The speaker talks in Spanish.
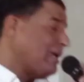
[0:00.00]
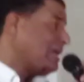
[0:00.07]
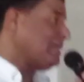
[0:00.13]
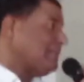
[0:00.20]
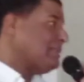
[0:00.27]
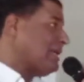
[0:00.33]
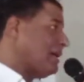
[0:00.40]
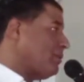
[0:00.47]

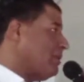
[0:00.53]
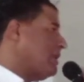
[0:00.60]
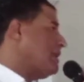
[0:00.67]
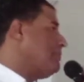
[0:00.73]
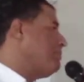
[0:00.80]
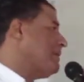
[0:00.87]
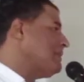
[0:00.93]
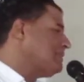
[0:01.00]
esta rueda
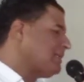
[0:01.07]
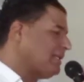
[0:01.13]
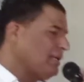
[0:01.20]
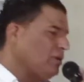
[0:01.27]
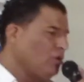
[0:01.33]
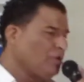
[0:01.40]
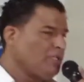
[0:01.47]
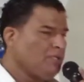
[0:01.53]
de prensa de
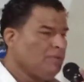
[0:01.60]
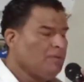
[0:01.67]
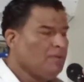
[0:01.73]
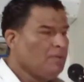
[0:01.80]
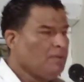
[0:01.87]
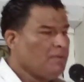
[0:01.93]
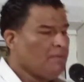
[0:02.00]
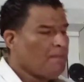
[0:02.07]
hoy,
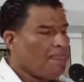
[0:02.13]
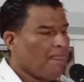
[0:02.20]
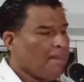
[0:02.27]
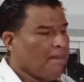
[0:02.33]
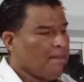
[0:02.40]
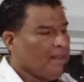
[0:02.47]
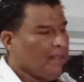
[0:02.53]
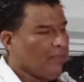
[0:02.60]

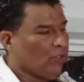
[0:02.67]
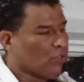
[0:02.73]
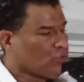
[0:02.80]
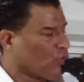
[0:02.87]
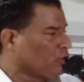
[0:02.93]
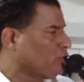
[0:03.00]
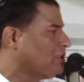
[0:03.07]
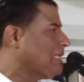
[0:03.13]

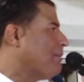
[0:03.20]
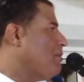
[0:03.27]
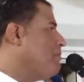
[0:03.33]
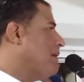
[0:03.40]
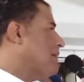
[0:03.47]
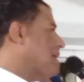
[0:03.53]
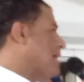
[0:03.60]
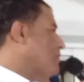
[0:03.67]
nosotros estamos
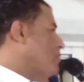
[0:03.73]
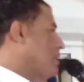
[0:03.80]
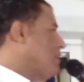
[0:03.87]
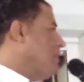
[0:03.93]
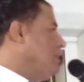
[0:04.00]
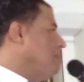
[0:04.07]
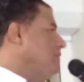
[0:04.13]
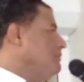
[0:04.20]
marcando
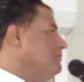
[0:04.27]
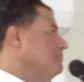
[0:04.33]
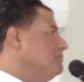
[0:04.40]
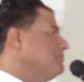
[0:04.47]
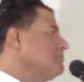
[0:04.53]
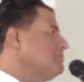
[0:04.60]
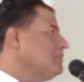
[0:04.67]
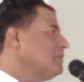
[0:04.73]
aquí
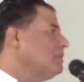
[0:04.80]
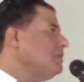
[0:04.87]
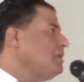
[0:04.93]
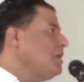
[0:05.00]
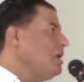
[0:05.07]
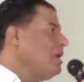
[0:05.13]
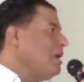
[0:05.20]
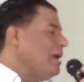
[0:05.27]

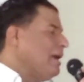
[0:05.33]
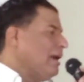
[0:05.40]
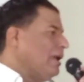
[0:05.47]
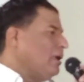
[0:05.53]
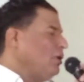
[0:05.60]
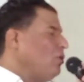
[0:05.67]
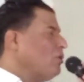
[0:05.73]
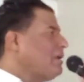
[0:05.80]

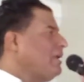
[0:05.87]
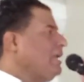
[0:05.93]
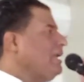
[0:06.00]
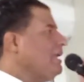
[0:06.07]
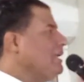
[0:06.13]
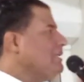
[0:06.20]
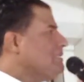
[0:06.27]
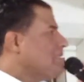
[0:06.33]
lo
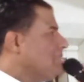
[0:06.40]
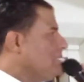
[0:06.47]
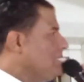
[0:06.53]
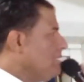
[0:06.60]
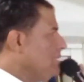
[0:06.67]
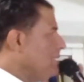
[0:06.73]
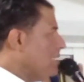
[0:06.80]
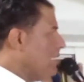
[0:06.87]
que es
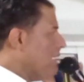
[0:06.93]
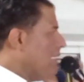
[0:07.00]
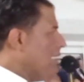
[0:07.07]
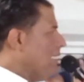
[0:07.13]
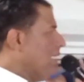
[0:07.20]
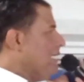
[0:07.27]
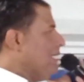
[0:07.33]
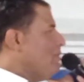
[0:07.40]

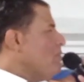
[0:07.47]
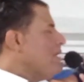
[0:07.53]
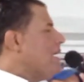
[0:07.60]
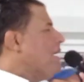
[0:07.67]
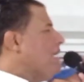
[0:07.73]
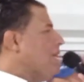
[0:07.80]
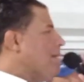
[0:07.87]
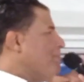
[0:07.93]
un
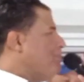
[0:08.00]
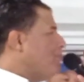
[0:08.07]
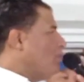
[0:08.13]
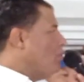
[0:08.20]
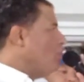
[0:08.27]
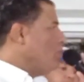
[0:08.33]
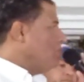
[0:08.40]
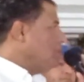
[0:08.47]

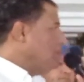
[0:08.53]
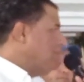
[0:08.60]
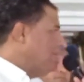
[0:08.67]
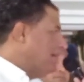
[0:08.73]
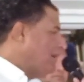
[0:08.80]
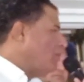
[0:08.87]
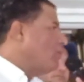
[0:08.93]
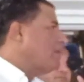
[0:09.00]
ejemplo
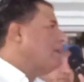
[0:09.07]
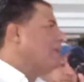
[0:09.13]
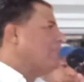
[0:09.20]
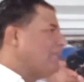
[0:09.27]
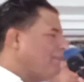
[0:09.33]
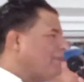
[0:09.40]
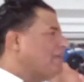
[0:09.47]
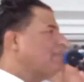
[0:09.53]
de lo que
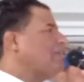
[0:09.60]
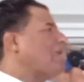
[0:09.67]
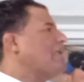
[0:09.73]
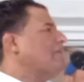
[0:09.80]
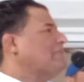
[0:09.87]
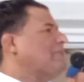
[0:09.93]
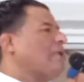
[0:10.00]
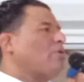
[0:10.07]
de verdad
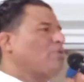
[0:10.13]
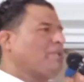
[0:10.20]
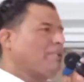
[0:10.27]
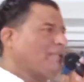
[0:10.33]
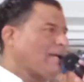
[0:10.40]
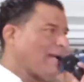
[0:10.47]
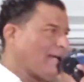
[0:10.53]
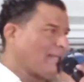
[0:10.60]
es la
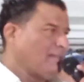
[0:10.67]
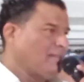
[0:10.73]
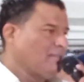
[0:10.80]
unidad.